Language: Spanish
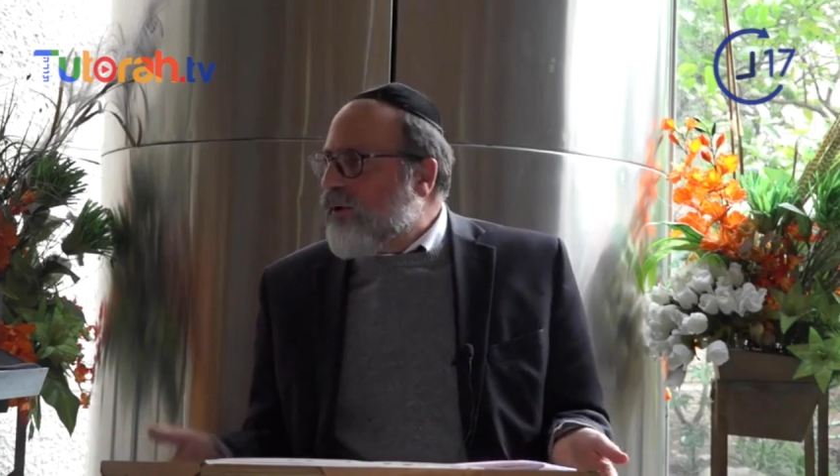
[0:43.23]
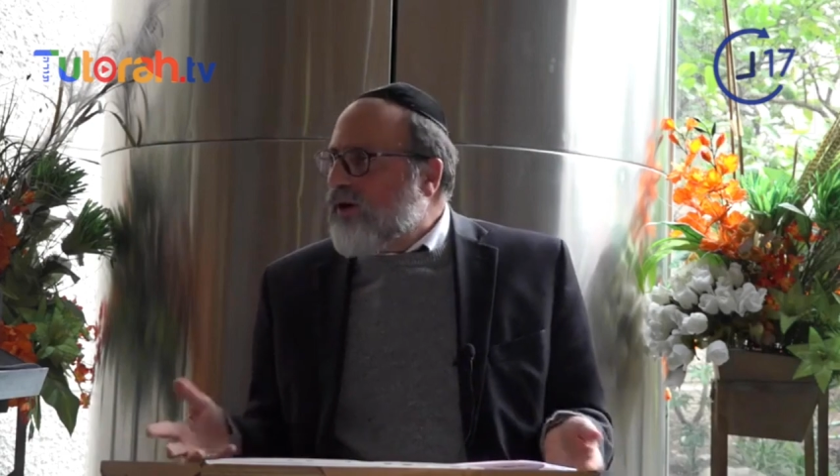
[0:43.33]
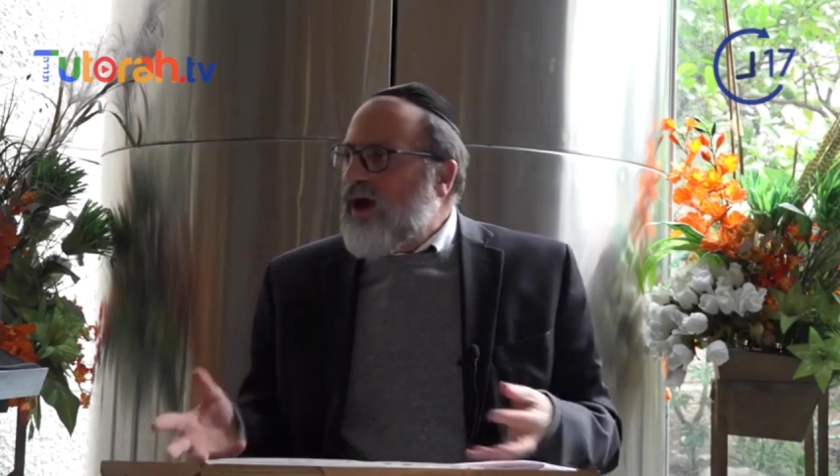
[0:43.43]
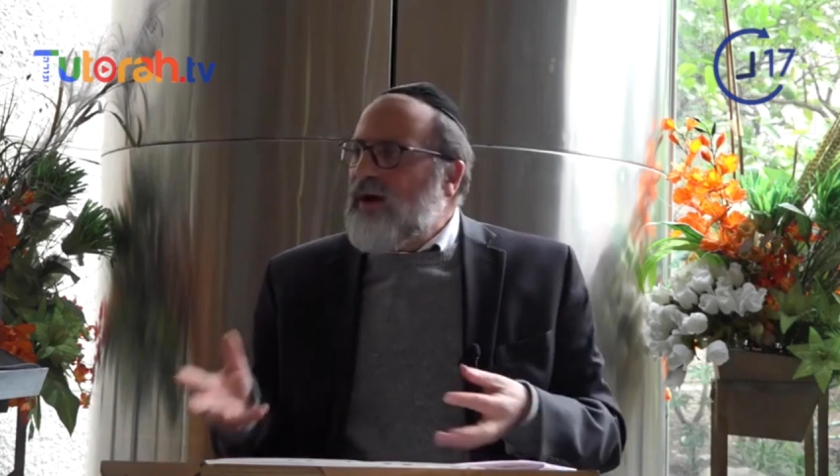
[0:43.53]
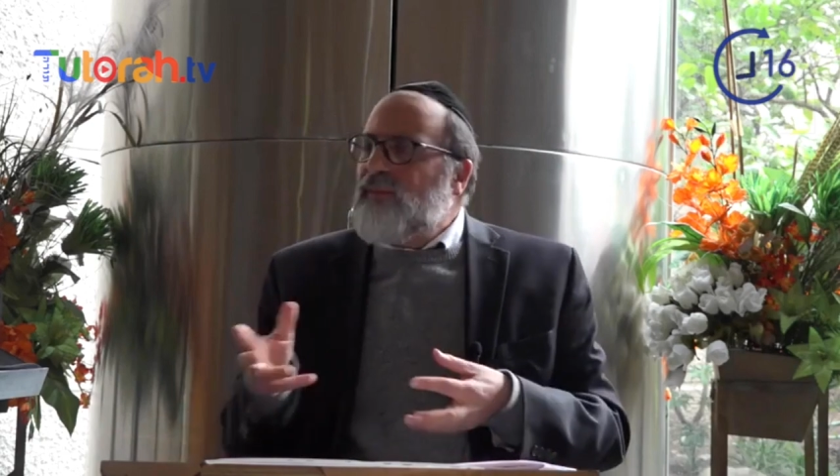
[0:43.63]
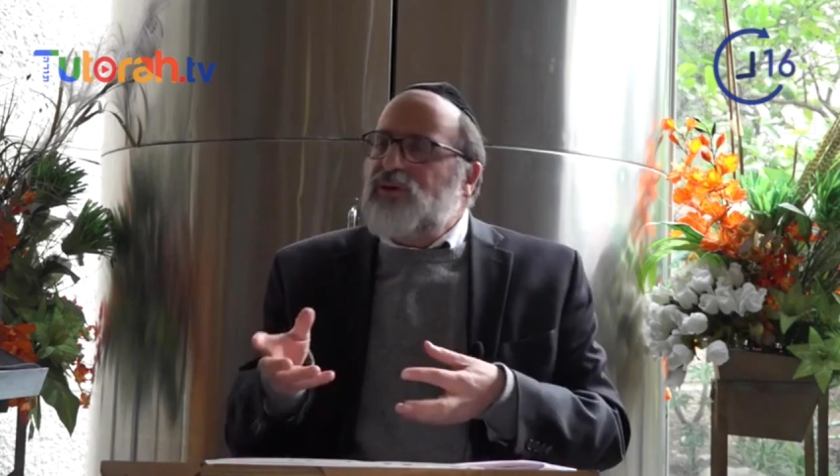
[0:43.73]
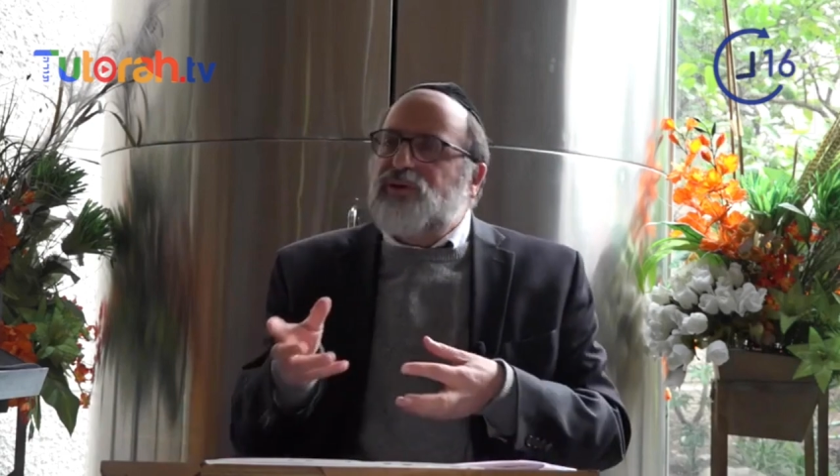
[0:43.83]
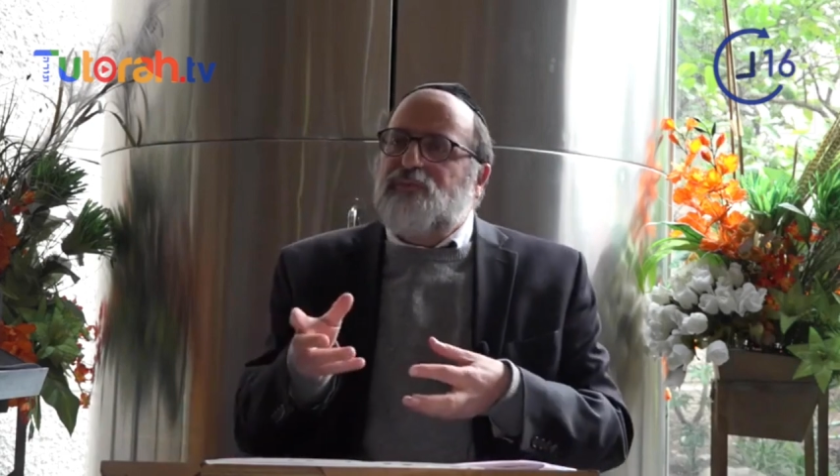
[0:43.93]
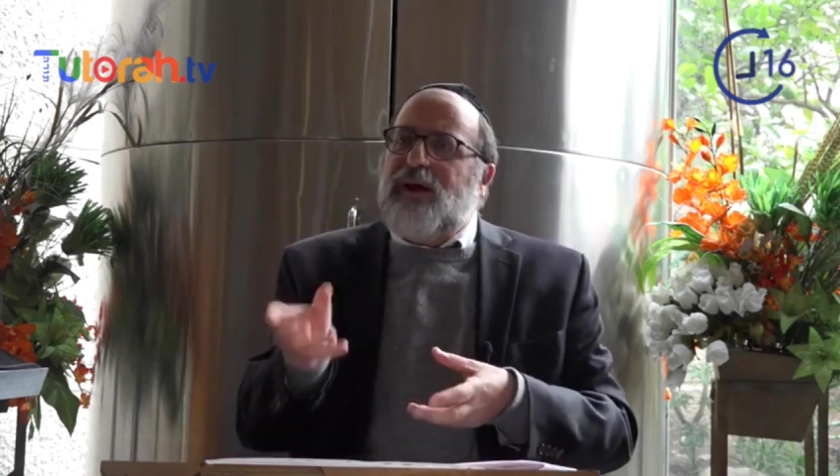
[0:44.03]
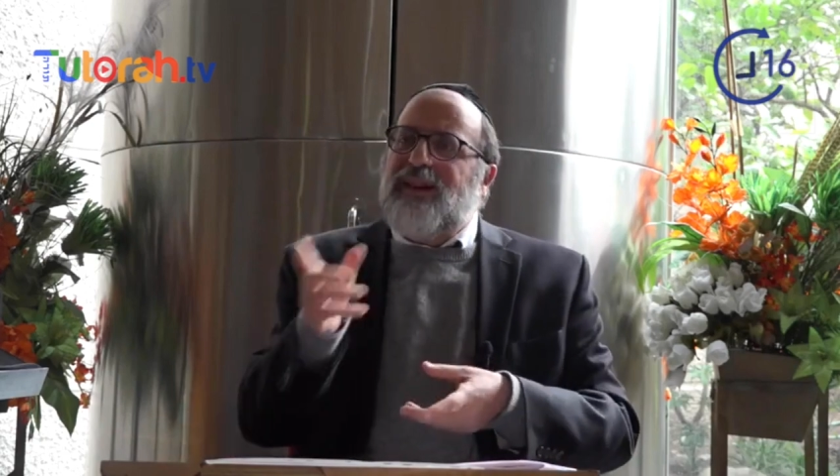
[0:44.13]
por qué
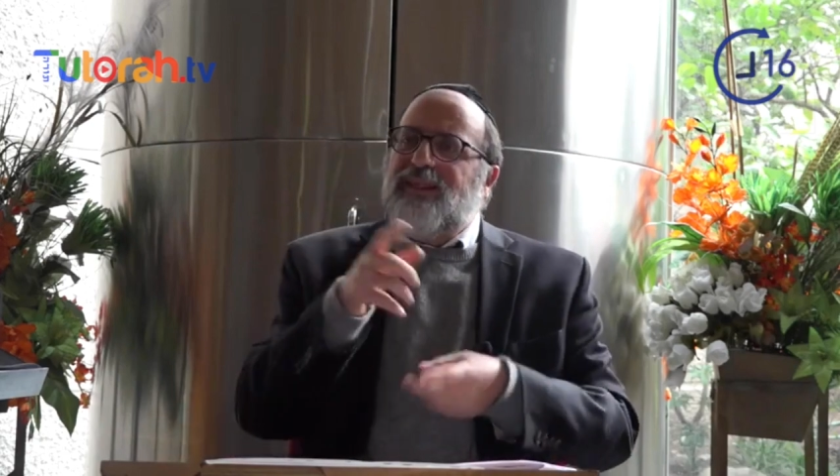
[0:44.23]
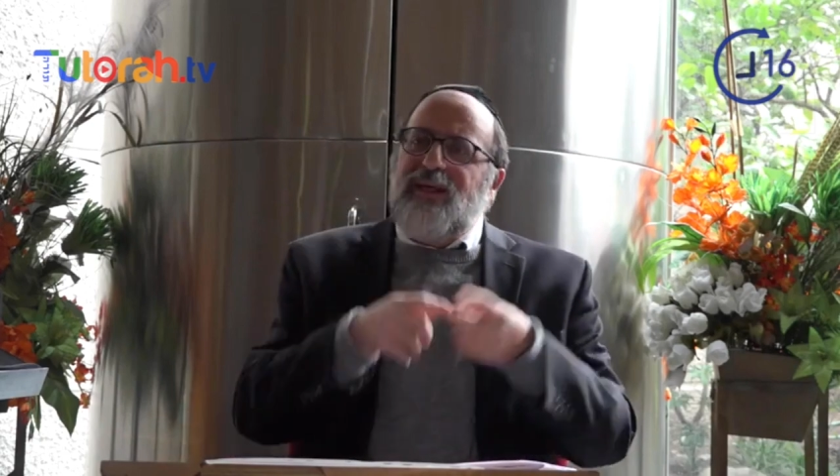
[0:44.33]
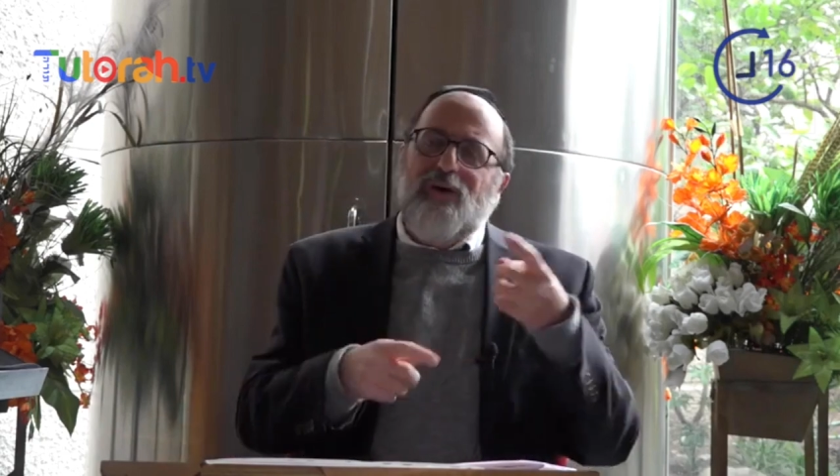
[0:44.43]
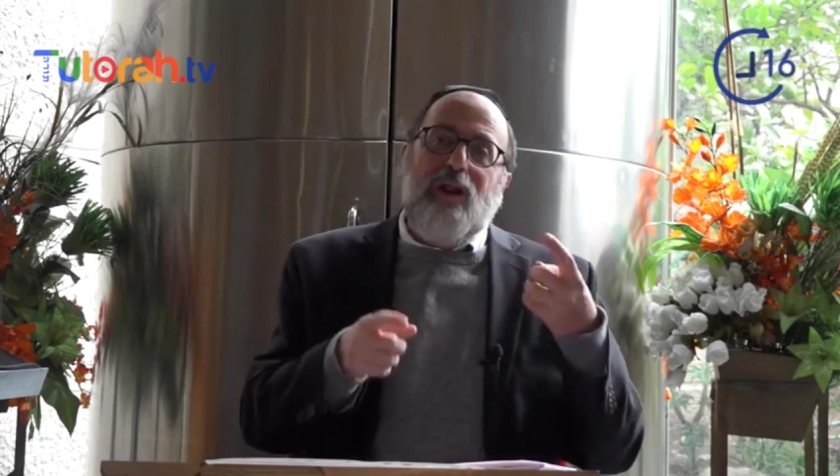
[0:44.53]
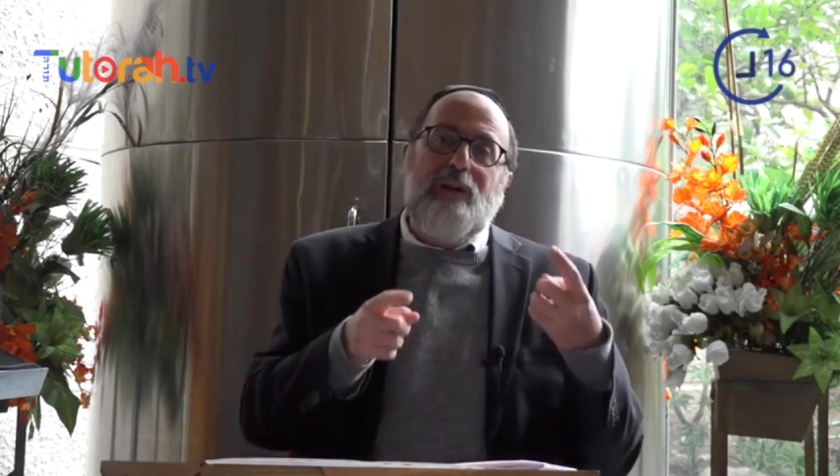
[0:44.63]
hemos perdido